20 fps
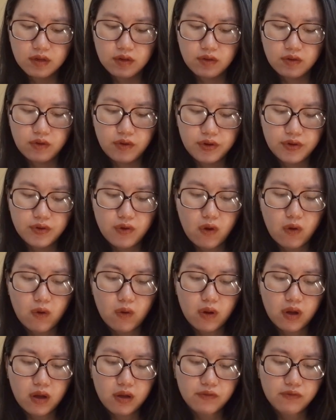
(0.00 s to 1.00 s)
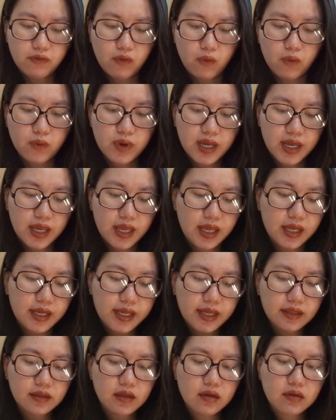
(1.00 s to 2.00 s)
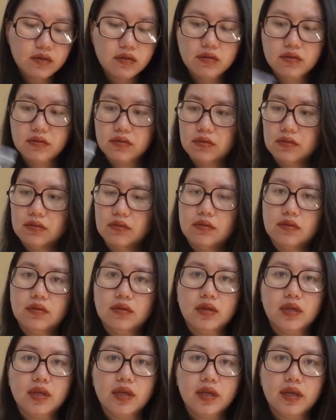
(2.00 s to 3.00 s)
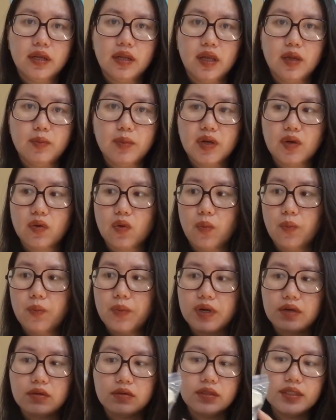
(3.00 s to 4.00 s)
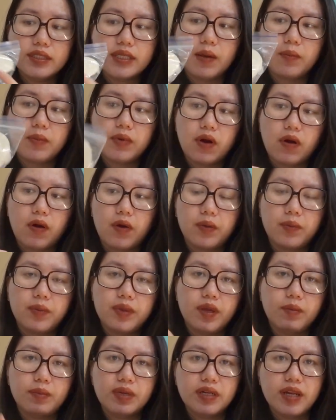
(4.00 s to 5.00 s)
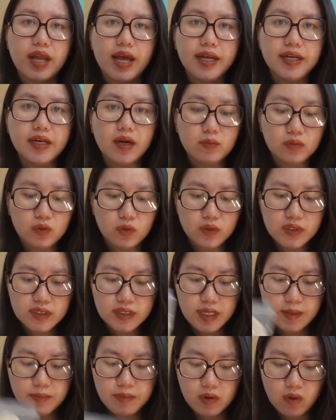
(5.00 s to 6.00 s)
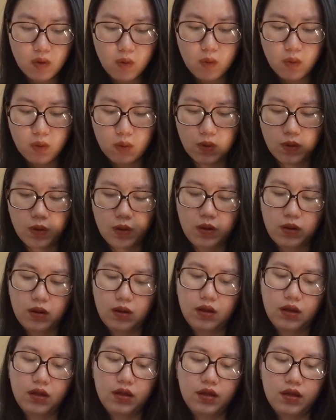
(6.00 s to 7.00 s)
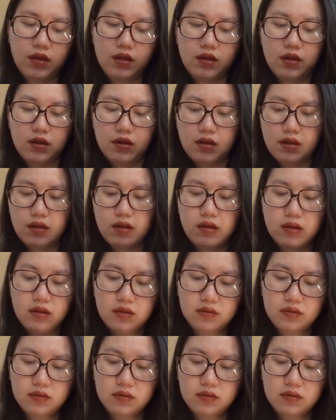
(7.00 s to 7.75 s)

rồi đồ phụ kiện các thứ thì mình cũng rửa xong rồi bây giờ mình để trong túi zip luôn à,